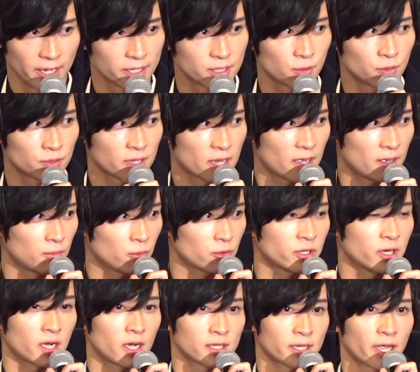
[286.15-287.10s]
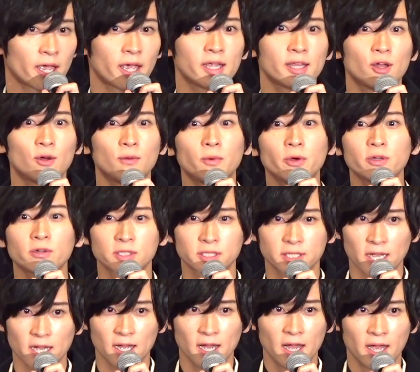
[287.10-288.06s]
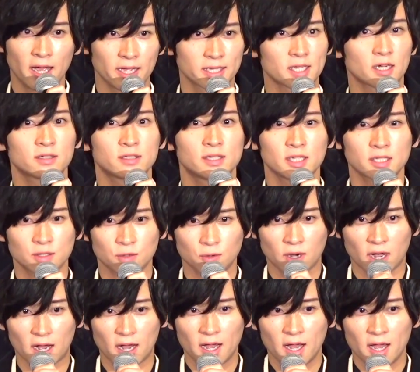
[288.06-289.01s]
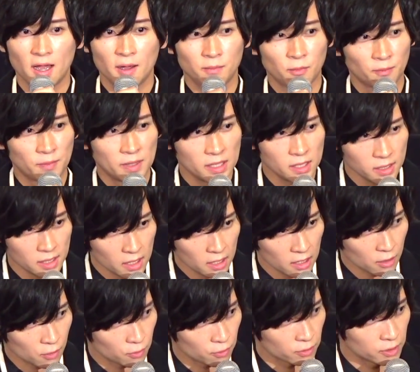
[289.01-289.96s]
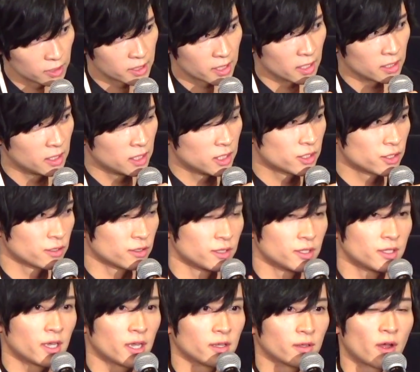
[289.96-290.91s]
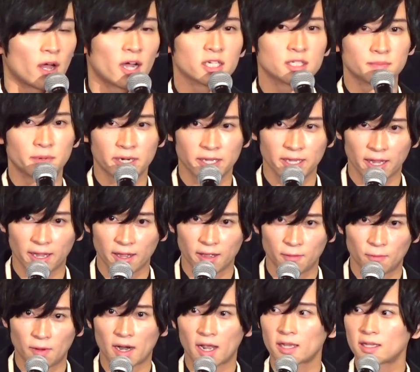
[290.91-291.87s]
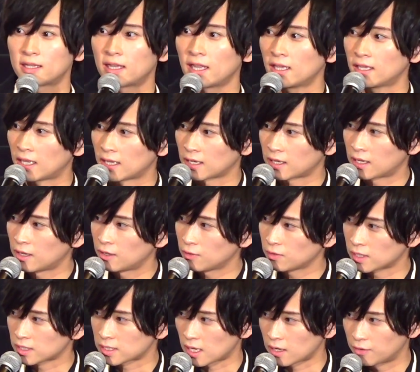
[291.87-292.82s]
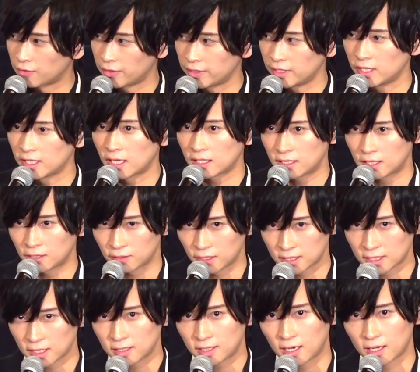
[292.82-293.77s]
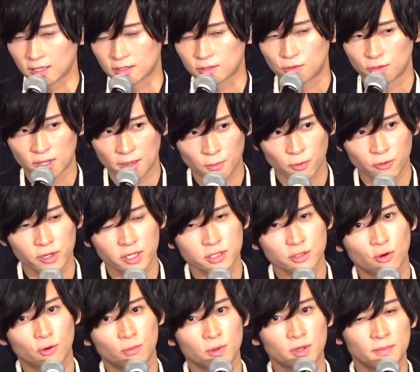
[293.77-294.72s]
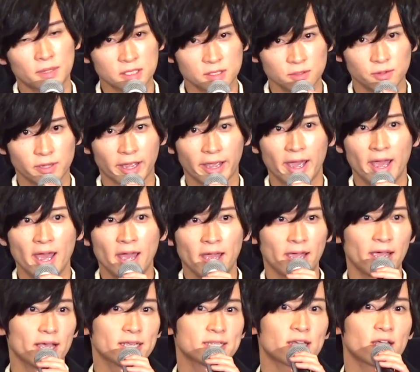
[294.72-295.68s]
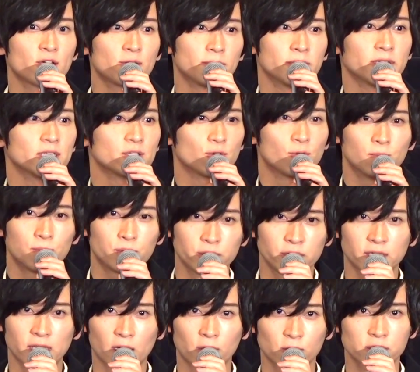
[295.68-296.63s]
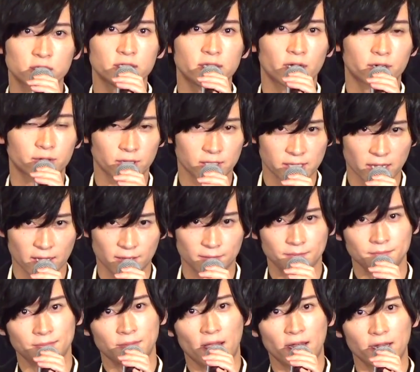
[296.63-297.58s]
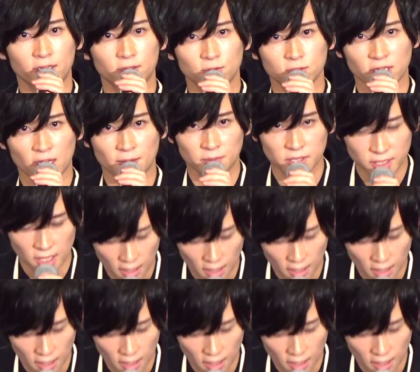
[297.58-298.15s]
そんな僕らが大変な思いをしたサクセス荘が、もうみんながこの2022年の始まりで笑っていただけるような作品になってくださったらとても嬉しく思いますので、最後まで存分に楽しんでください。ありがとうございまし